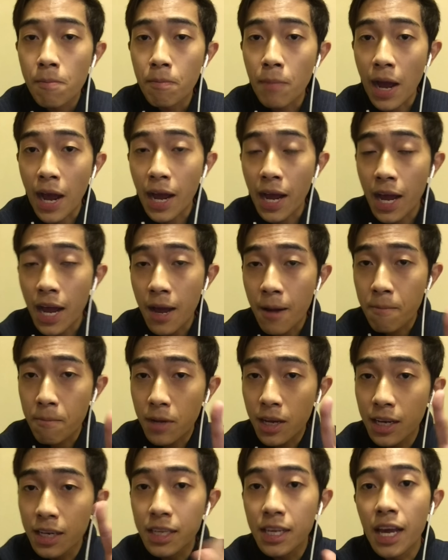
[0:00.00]
mà
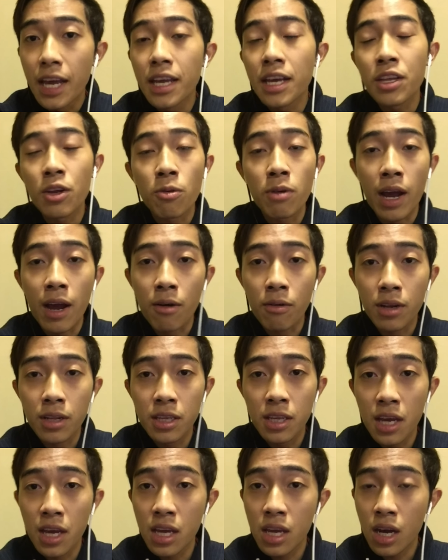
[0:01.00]
kinh dị ở chỗ nào
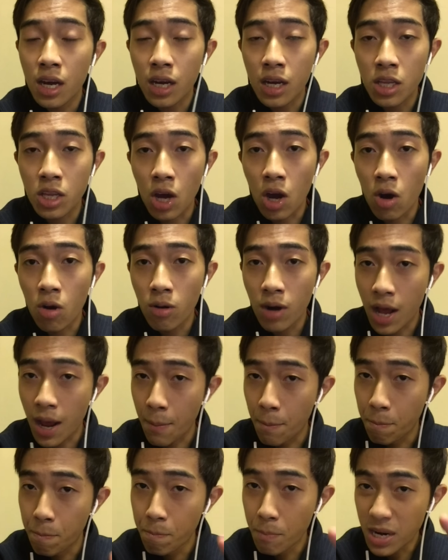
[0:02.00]
kinh dị ở cái chỗ là
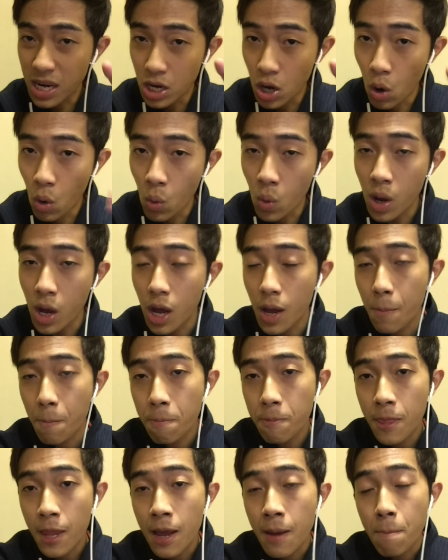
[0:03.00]
bích đú á
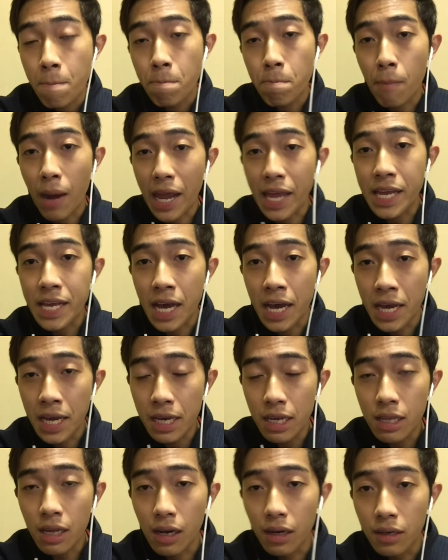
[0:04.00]
mày
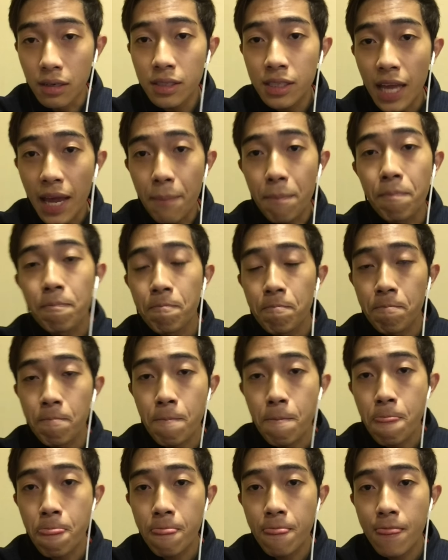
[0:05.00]
nghĩ thử xem
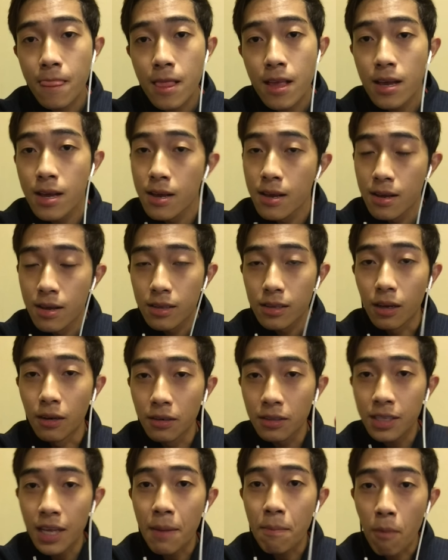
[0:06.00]

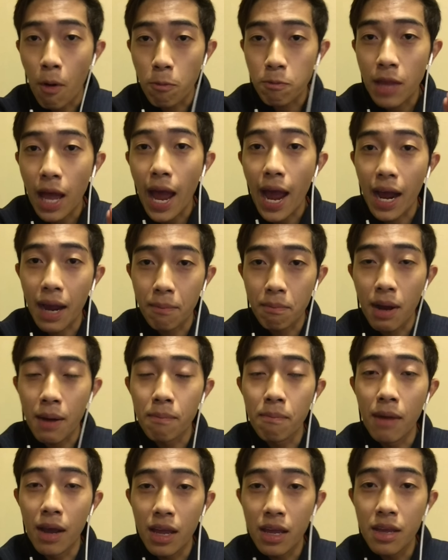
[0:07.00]
thử xem một thằng mà
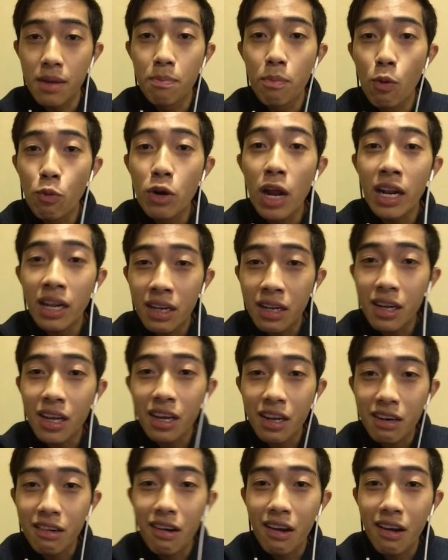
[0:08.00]
bị bú đích á,